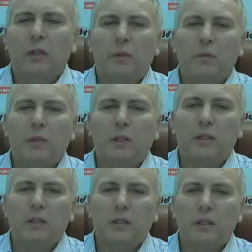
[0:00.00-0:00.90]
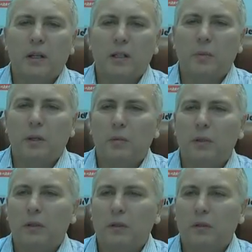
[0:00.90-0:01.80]
посмотрите, здесь раз
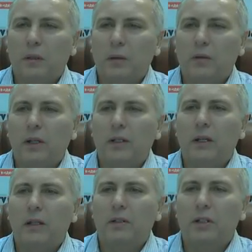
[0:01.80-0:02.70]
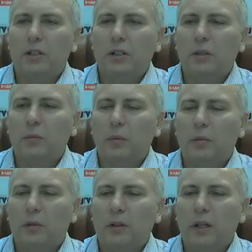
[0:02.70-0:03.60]
пробил, два, двойная вершина,
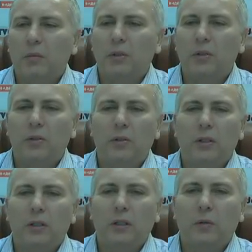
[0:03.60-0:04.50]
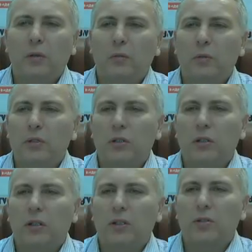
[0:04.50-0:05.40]
пробиваем ее. И такое
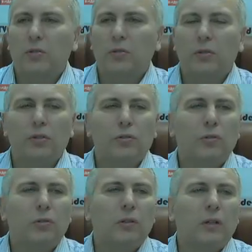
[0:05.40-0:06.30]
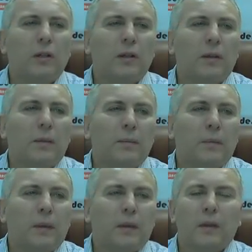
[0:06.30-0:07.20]
впечатление, что еще
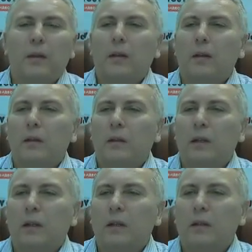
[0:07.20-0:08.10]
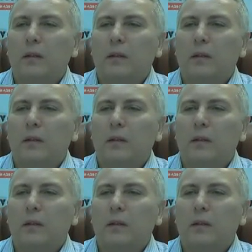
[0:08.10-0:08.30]
э, на